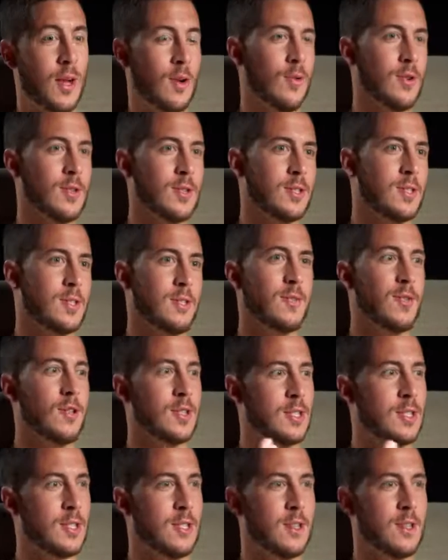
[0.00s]
Alors, ce qu'ils veulent,
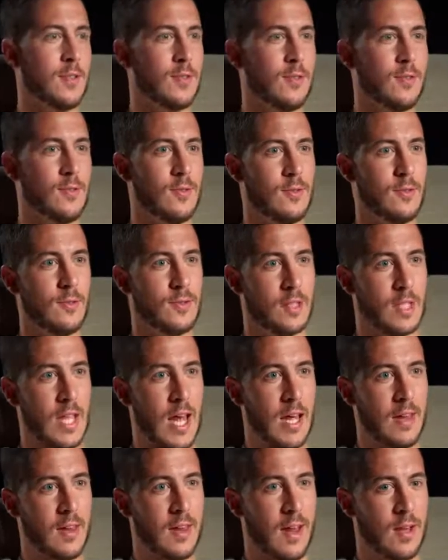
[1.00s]
c'est
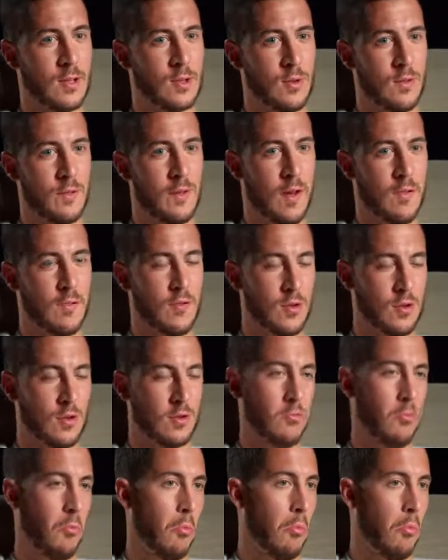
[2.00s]
arrêter action l'action, faire faute.